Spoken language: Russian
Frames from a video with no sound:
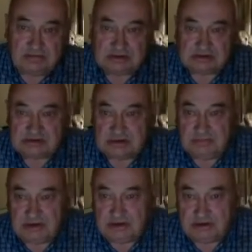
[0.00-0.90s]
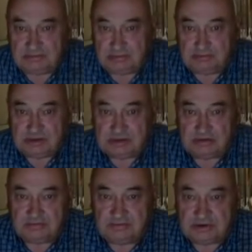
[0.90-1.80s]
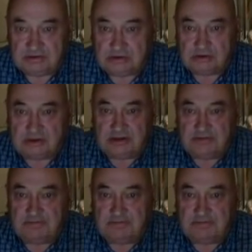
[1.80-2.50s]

век с обилием плодов первые годы.